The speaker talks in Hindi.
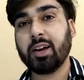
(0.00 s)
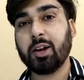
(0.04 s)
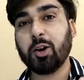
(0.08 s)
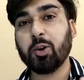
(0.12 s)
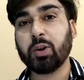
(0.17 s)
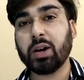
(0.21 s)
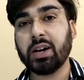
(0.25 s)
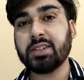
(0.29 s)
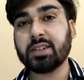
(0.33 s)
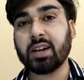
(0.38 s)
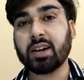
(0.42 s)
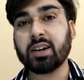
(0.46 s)
हेलो
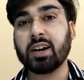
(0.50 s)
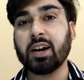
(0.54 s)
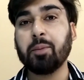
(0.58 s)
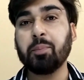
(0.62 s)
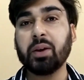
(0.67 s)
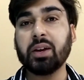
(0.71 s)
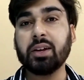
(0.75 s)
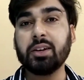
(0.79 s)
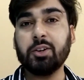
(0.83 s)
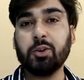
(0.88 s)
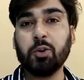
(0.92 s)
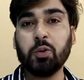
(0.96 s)
गाइज अगर
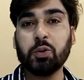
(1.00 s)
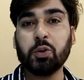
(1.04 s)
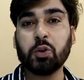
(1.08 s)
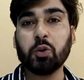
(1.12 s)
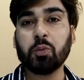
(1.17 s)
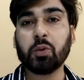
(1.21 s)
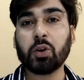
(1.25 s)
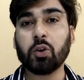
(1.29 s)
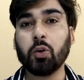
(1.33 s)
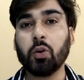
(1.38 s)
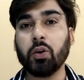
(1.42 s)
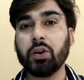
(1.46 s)
आप एक न्यू
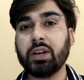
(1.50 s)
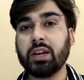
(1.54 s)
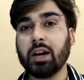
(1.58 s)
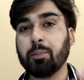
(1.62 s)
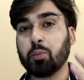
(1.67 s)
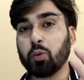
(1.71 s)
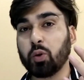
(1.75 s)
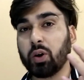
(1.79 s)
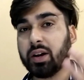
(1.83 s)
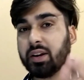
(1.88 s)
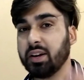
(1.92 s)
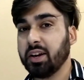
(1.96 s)
यूट्यूबर हो या
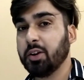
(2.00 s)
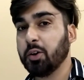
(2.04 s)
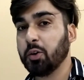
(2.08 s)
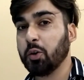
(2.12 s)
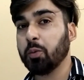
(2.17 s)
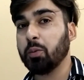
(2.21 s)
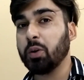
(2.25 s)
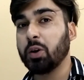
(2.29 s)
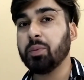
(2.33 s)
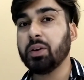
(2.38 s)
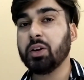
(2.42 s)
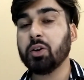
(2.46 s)
पुराने
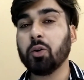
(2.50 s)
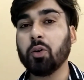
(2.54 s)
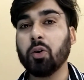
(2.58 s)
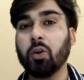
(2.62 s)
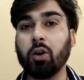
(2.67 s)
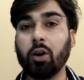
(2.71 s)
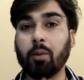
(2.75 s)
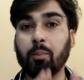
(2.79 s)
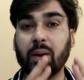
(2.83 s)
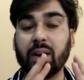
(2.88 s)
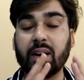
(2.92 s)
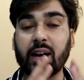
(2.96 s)
यूट्यूबर भी हो
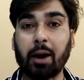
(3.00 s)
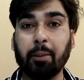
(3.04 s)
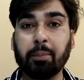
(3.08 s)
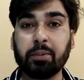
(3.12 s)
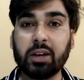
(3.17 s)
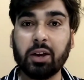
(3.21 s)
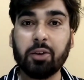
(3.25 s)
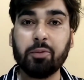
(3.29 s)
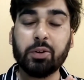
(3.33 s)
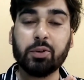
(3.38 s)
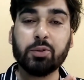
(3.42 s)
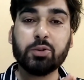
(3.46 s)
बट
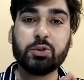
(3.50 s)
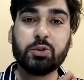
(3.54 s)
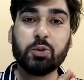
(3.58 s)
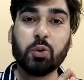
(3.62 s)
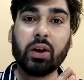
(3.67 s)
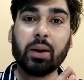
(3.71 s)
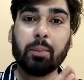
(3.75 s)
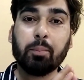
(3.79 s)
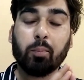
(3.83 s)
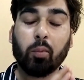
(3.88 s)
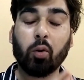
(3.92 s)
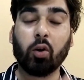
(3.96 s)
आपके व्यूज़ जो
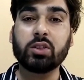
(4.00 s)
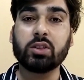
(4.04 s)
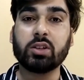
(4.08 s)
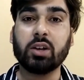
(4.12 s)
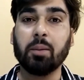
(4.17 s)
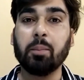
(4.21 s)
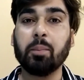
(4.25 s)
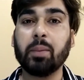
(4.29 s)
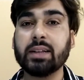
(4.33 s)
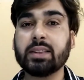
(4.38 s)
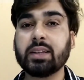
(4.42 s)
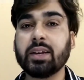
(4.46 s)
है बहुत
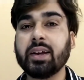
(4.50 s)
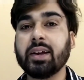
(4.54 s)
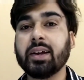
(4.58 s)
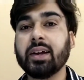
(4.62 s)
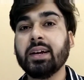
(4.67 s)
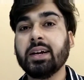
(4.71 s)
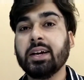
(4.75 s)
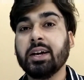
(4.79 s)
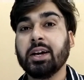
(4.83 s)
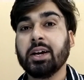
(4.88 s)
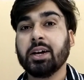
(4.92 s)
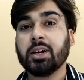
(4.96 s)
कम आते हैं
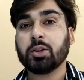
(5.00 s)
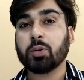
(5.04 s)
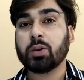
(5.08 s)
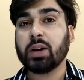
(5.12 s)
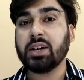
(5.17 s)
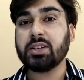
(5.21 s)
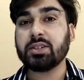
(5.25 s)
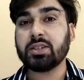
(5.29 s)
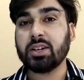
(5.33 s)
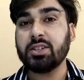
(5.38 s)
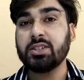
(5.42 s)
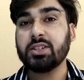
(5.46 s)
तो
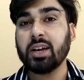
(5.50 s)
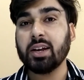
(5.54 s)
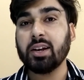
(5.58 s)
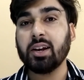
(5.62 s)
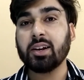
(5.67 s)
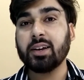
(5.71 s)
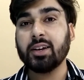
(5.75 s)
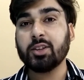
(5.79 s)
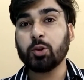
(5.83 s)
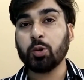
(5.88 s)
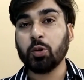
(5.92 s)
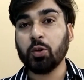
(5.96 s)
गाइज इस
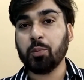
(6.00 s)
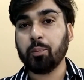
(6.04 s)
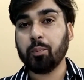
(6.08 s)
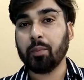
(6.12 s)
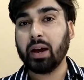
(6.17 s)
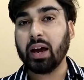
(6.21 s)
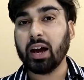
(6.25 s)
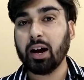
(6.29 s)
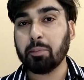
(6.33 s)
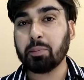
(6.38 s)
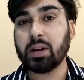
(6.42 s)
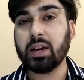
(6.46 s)
चैनल के थ्रू
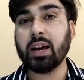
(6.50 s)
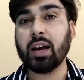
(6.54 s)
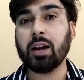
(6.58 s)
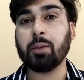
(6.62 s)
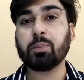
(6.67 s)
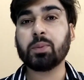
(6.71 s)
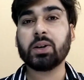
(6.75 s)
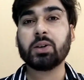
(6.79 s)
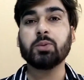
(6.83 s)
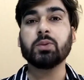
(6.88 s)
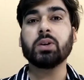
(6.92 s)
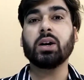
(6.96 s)
मैं आपकी
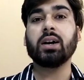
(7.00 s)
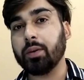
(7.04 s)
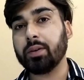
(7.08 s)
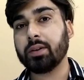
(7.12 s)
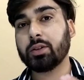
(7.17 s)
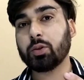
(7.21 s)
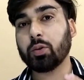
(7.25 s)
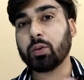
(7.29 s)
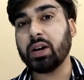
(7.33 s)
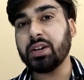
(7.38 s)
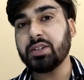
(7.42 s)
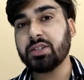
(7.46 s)
हेल्प करूंगा
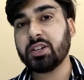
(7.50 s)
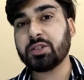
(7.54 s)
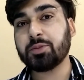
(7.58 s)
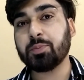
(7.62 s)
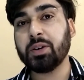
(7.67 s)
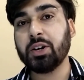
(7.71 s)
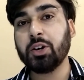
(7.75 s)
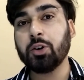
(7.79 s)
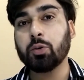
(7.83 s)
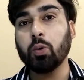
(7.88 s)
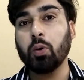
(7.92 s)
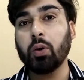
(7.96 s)
तो गाइज
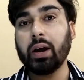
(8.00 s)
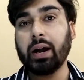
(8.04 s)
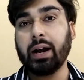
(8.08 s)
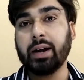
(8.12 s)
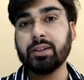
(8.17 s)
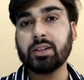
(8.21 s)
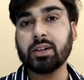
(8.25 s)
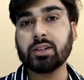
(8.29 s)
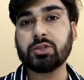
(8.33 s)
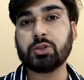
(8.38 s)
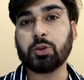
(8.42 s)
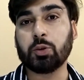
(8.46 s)
इस वीडियो को
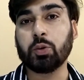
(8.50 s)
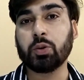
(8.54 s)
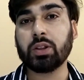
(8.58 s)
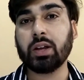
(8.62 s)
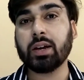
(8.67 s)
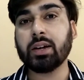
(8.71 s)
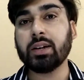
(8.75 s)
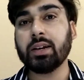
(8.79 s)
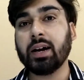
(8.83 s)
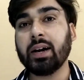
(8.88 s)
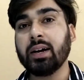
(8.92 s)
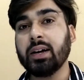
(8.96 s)
एंड तक जरूर
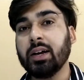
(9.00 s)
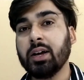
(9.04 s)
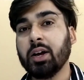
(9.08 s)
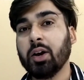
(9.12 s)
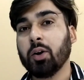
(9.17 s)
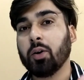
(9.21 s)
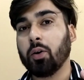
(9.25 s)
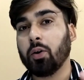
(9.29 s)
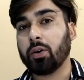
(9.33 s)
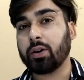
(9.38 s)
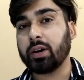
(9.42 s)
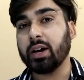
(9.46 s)
देखना
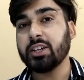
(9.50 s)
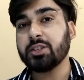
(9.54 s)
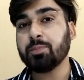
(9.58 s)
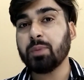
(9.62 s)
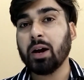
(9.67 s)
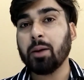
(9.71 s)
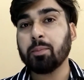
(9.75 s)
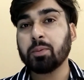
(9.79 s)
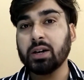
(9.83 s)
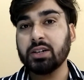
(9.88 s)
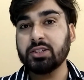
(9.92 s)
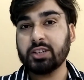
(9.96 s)
और गाइज
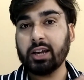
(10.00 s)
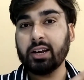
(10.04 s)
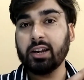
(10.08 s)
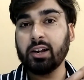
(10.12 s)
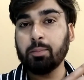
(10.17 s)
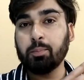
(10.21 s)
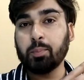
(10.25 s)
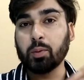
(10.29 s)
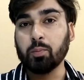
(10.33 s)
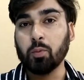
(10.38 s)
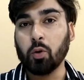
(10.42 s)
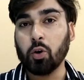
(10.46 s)
मैं आपका
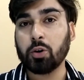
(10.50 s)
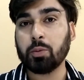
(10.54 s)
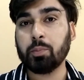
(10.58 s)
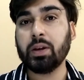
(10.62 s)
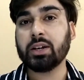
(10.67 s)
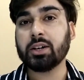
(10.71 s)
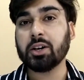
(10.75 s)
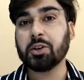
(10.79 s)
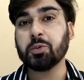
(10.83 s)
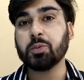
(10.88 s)
चैनल प्रमोट भी